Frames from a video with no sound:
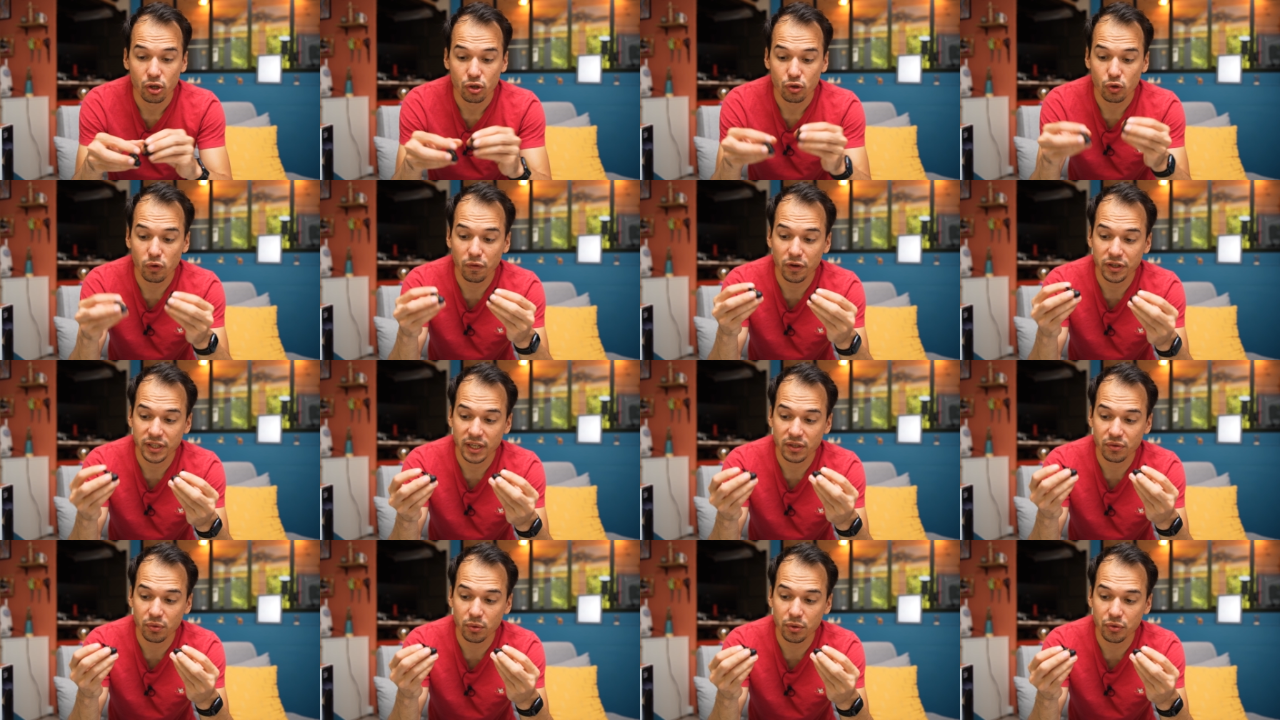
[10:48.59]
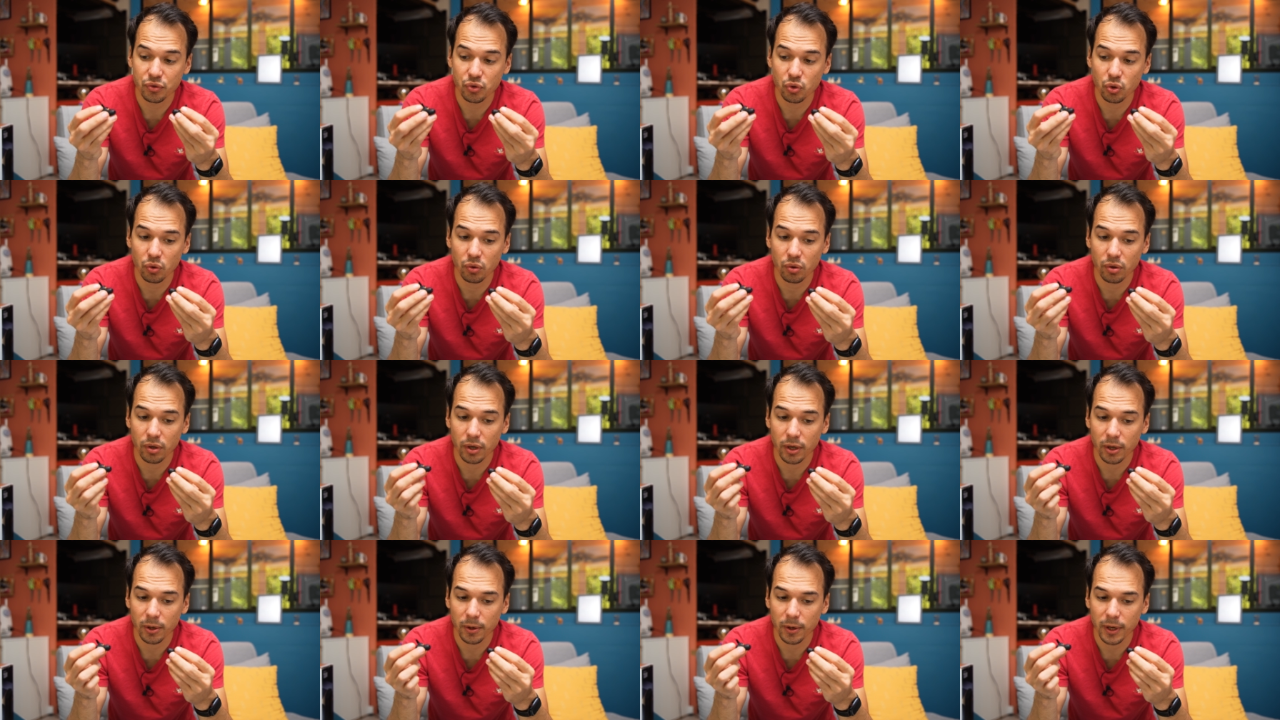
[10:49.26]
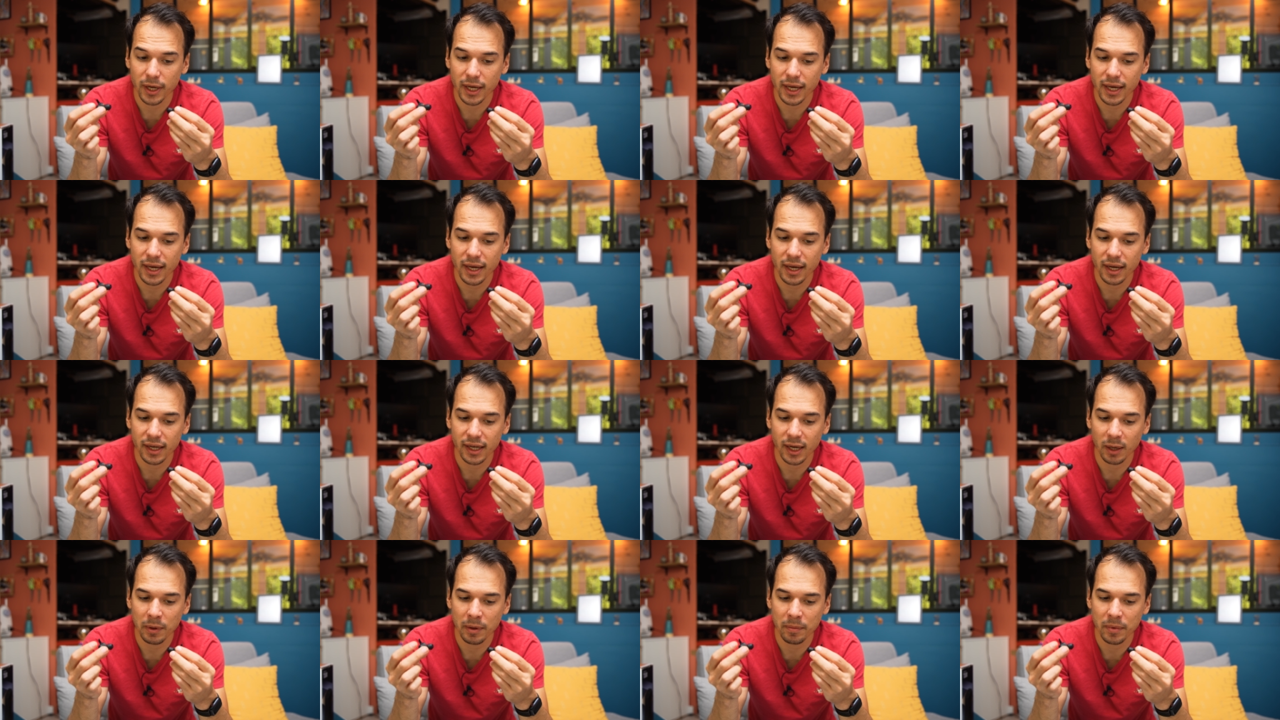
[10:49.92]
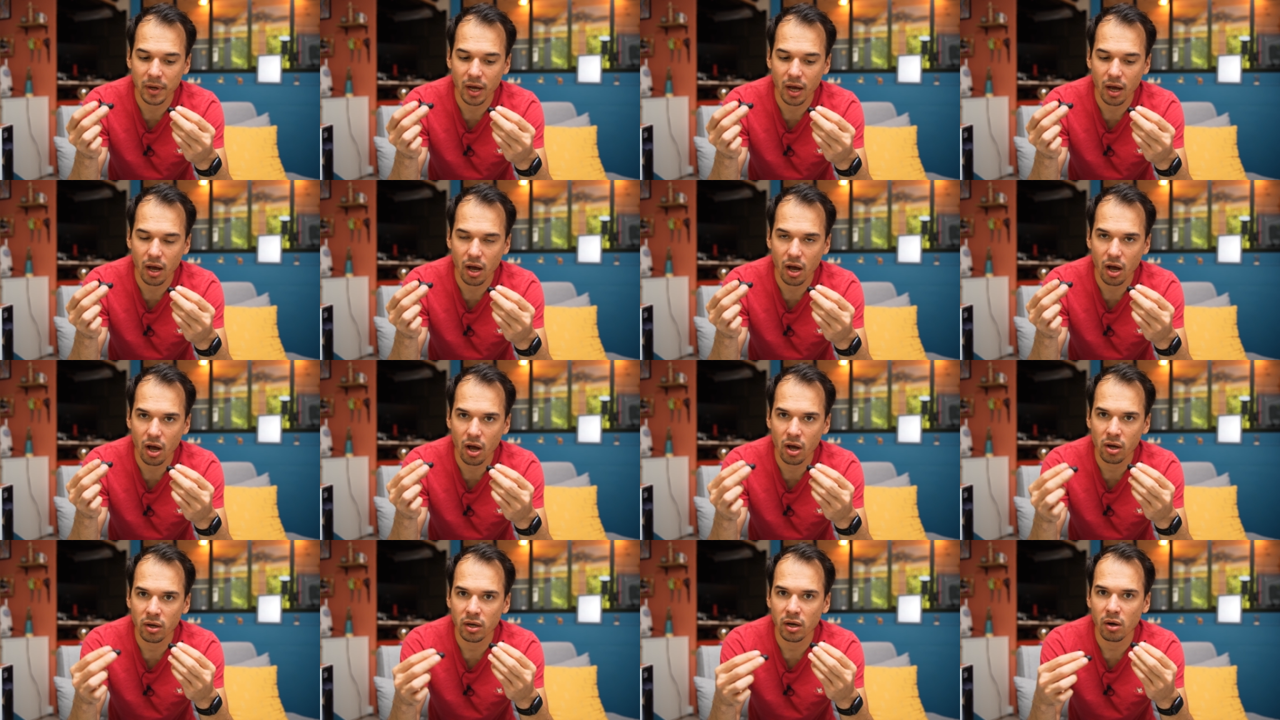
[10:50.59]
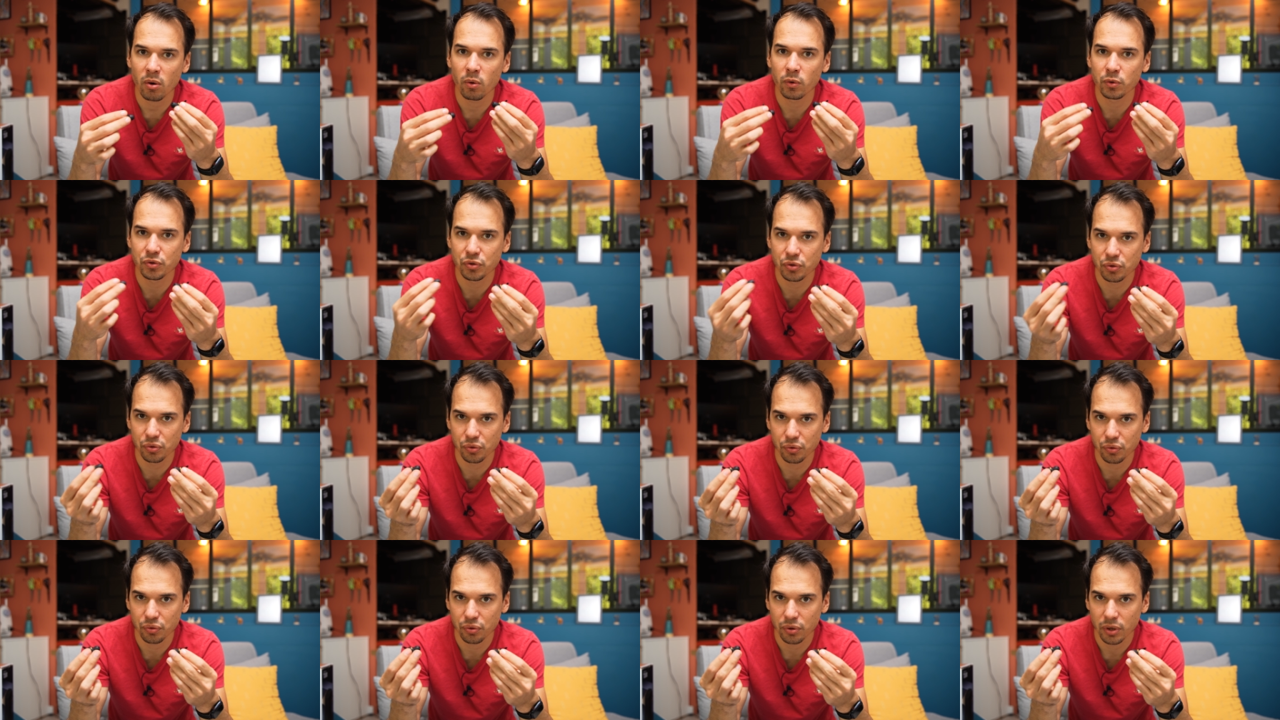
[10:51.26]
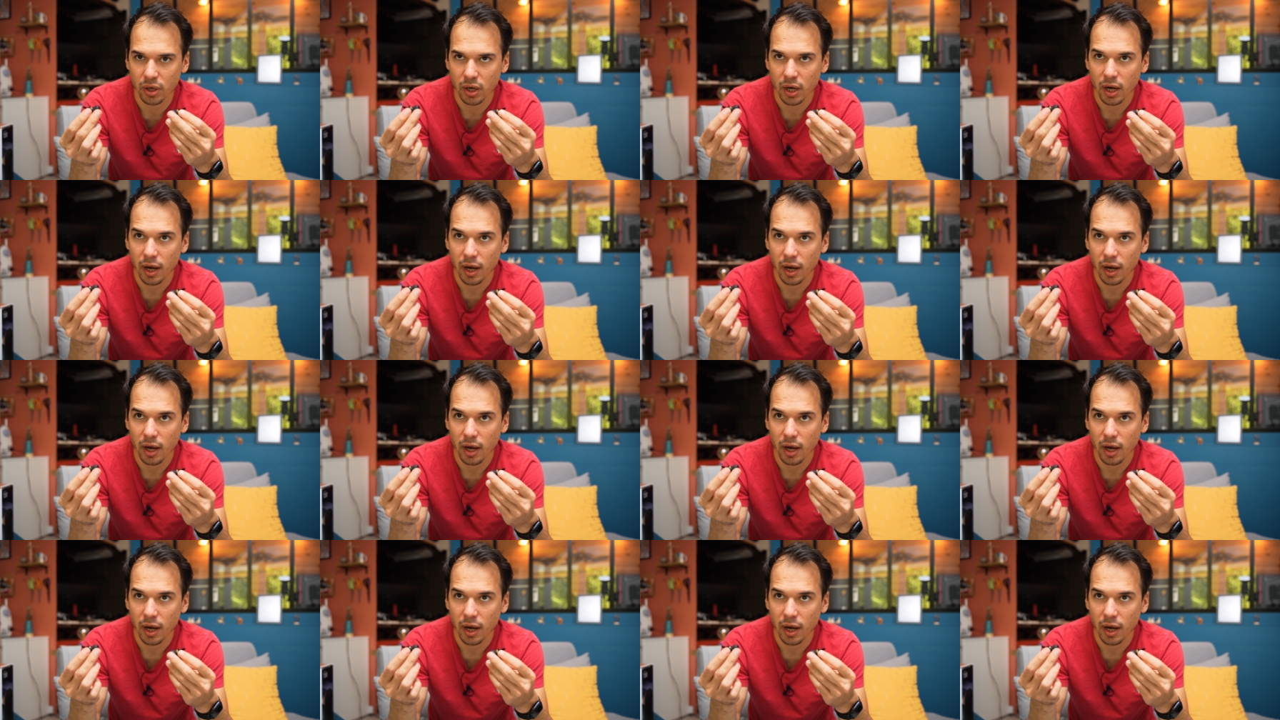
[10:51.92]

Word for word: trouve que cette solution est quand même un cran au-dessus